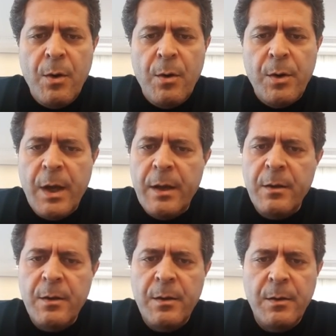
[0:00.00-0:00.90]
Yani
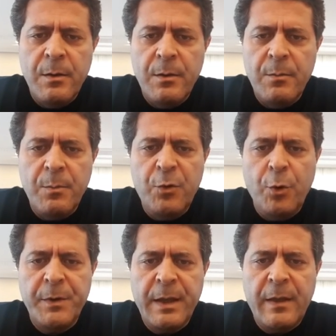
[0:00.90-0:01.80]

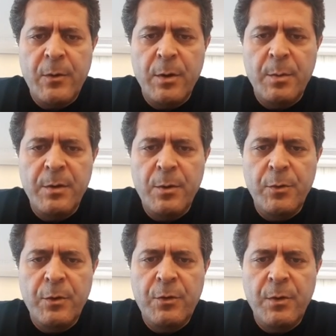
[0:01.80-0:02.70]
birçok nedeni olabilir. Onun
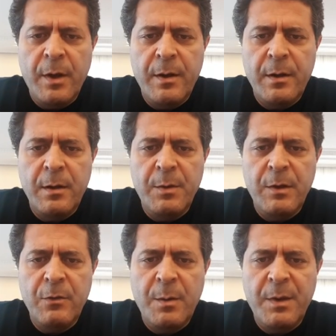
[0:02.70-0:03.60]
için ayrıntılı bir
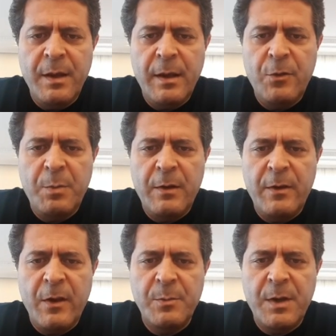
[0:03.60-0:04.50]
incelemeden geçmeniz
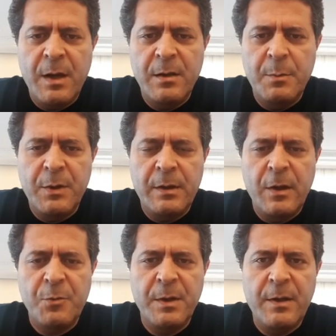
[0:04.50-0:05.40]
lazım. Kanda
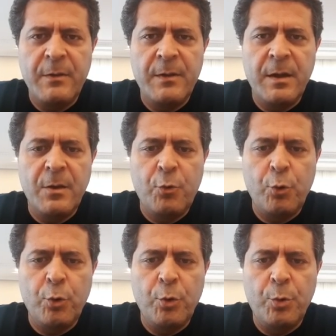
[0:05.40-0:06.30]
pıhtılaşma de
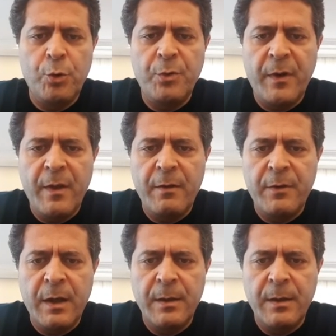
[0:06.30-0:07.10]
şuydu buydu falan filan.